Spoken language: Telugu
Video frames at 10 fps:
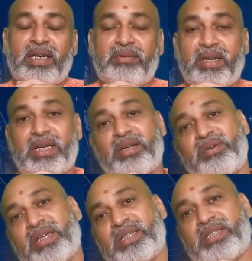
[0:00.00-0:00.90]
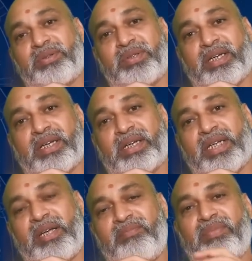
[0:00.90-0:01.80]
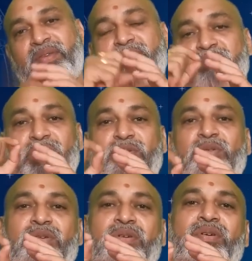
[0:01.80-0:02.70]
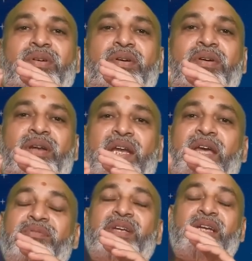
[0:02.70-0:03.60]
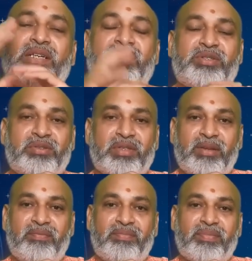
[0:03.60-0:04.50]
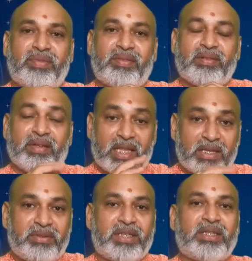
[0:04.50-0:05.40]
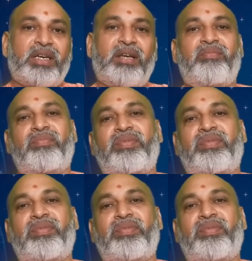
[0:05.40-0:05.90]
కానీ ఇవన్నీ కూడా ఏం జరుగుతాయంటే మీకు లైఫ్ టర్నింగ్ ఇస్తుంది అదేవిధంగా